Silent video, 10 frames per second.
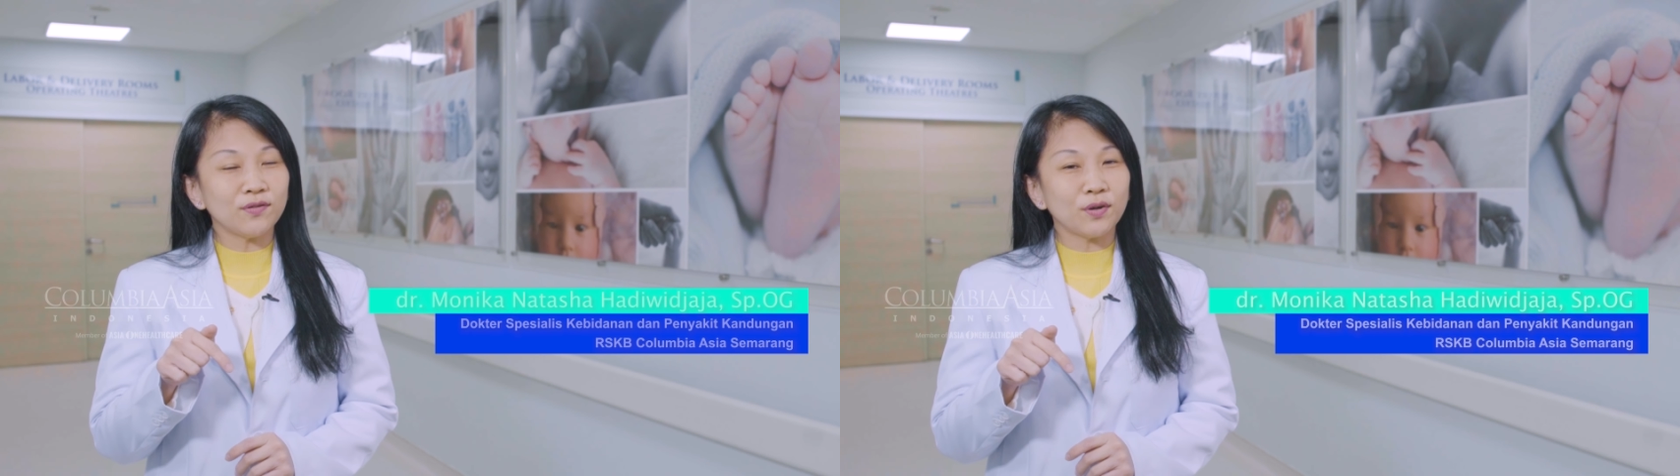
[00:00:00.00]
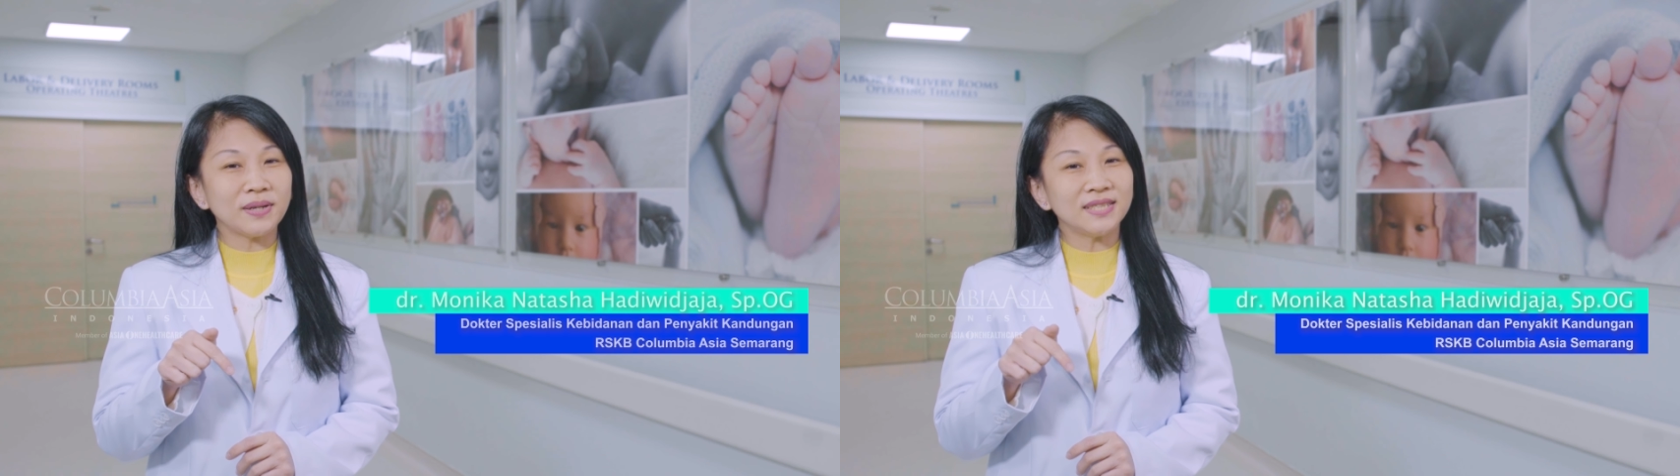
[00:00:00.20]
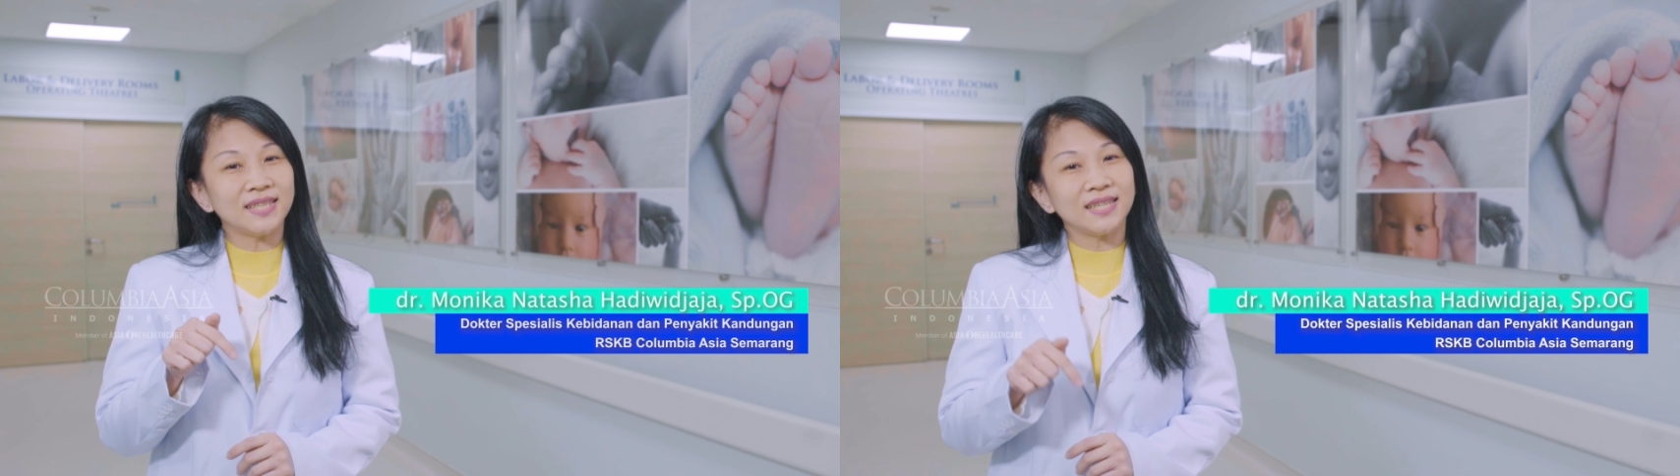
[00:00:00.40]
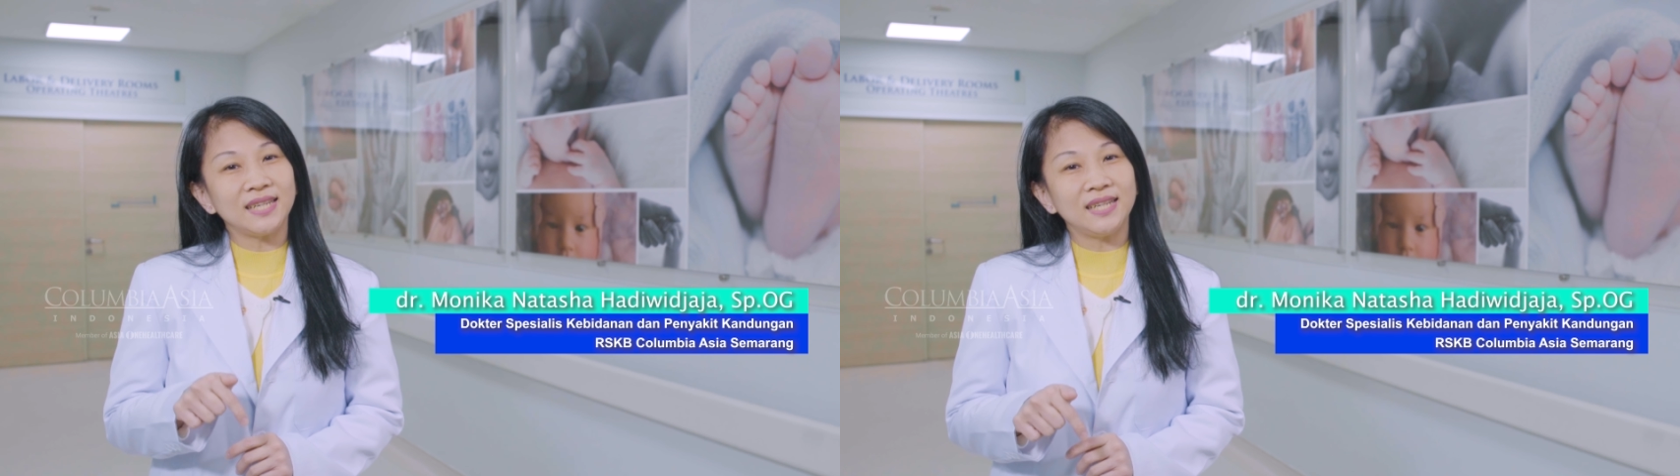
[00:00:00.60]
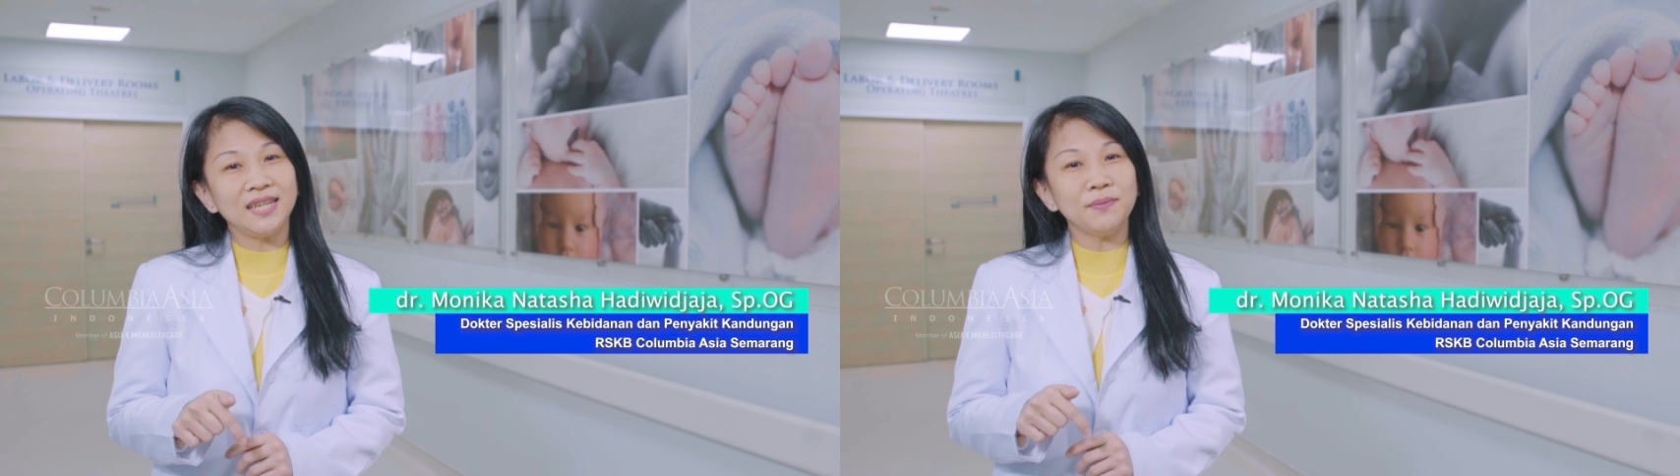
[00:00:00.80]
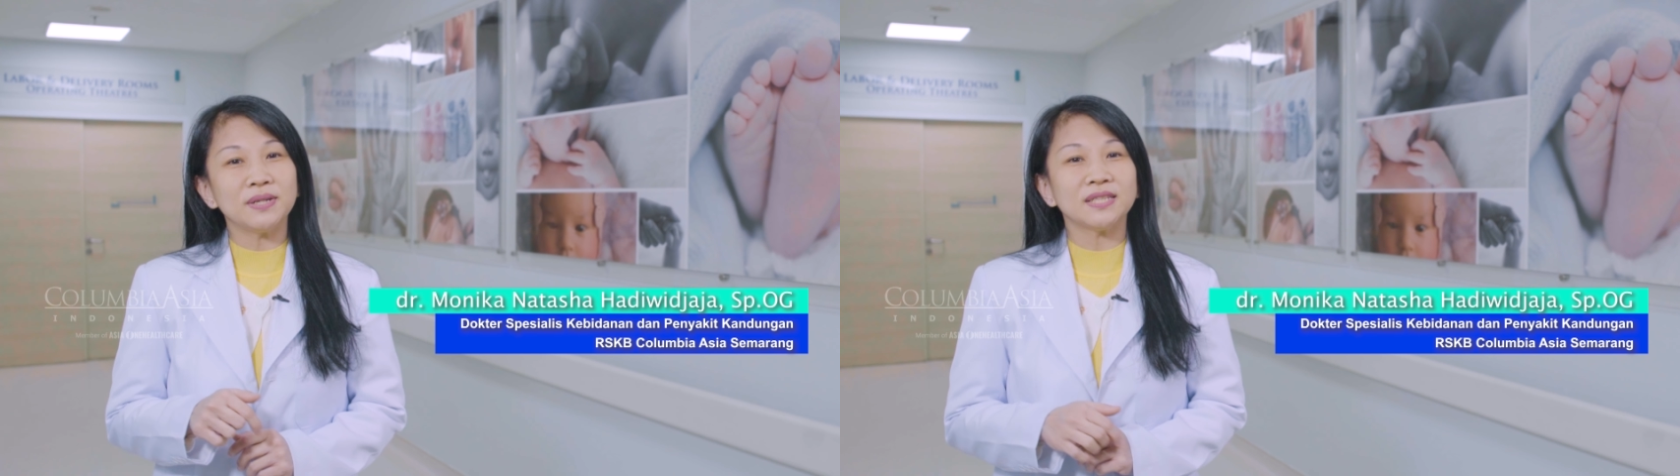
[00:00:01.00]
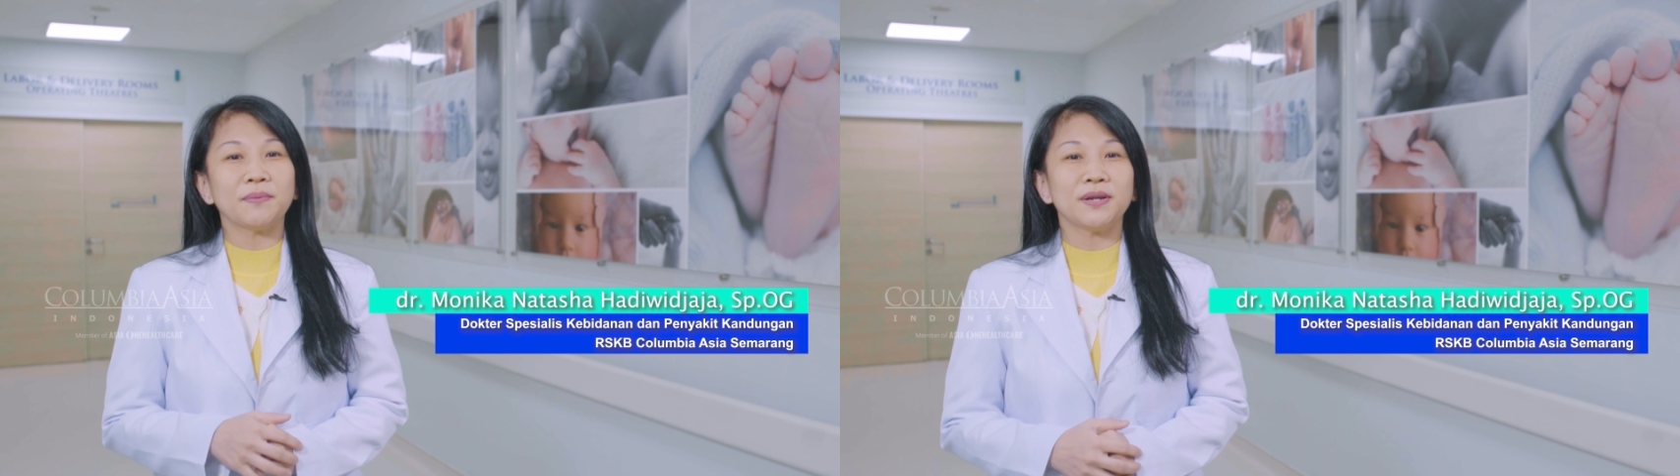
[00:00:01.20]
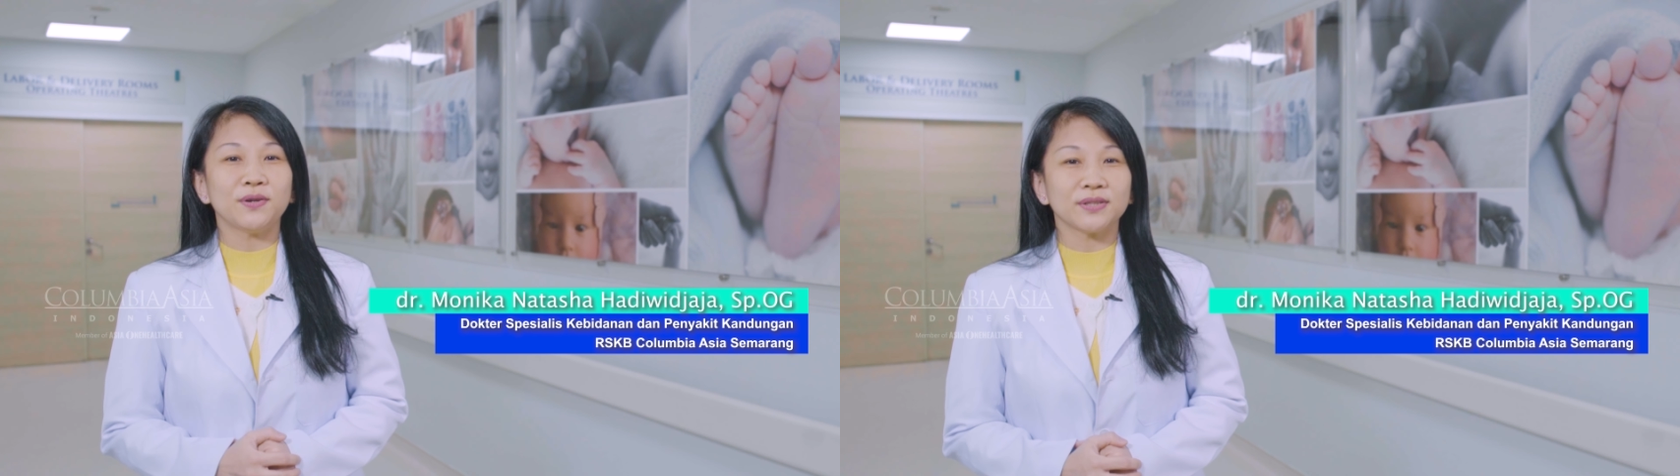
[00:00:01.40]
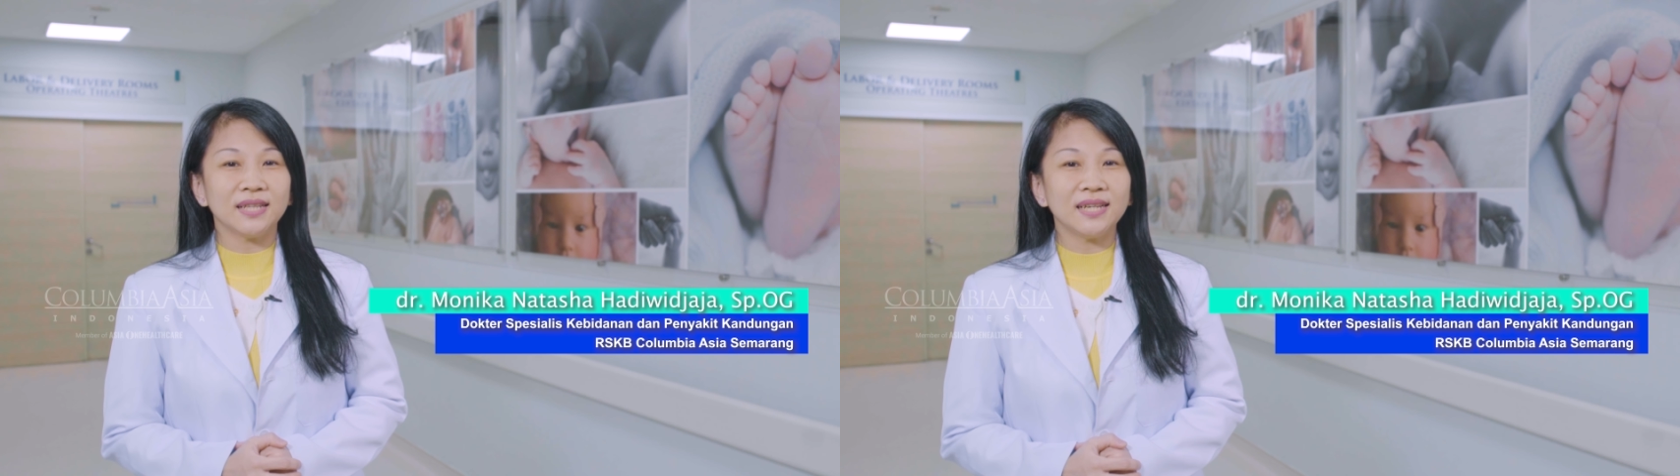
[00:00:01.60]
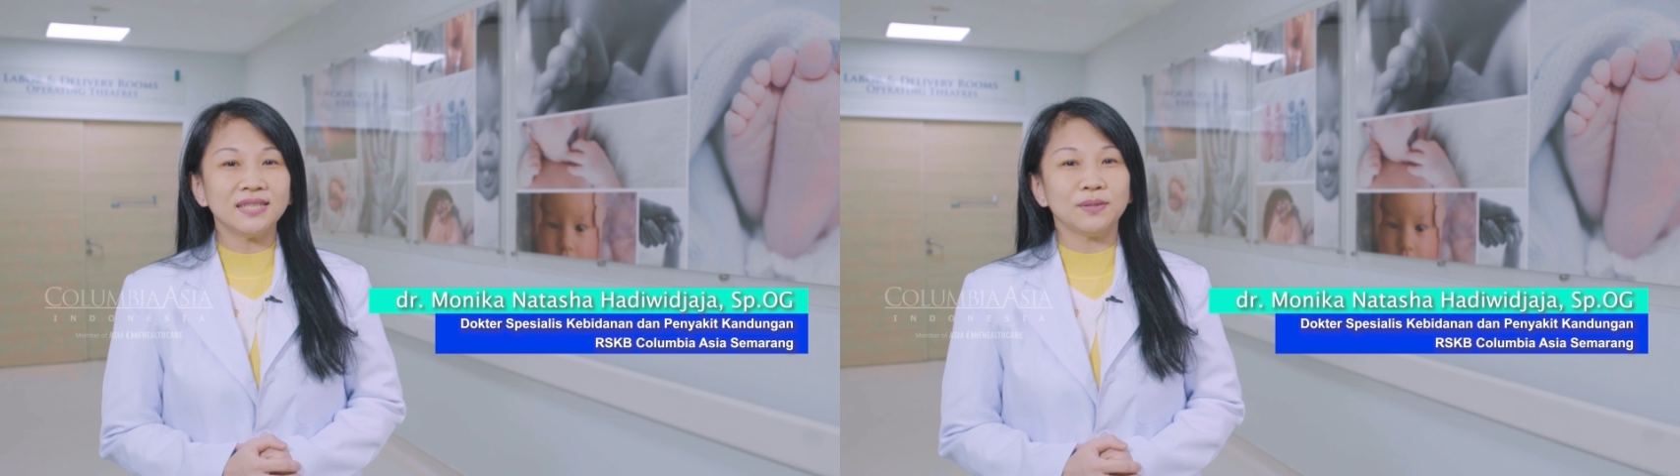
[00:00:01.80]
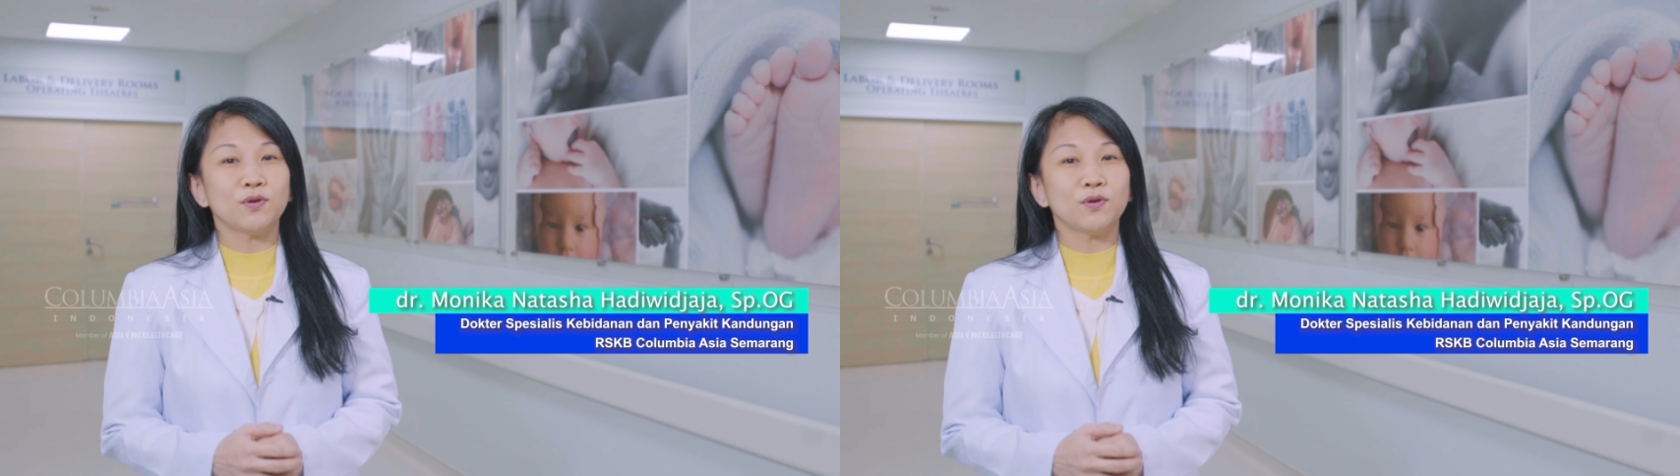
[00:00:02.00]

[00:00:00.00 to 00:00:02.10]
informasi terkini bersama dokter,